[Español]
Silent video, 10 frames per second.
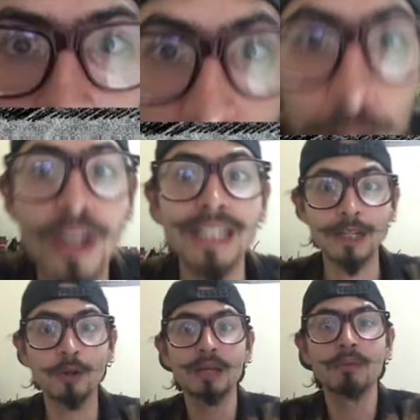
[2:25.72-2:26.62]
Pero quizás
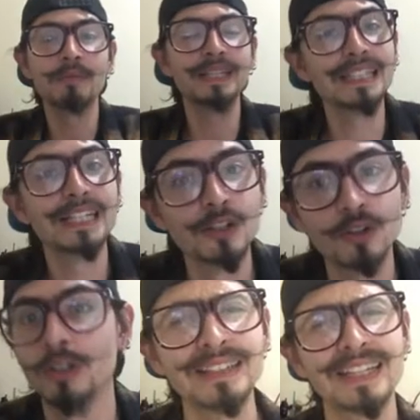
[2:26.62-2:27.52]
lo que más me
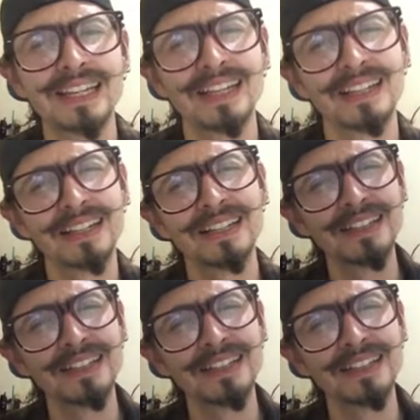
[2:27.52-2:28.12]
indignó de que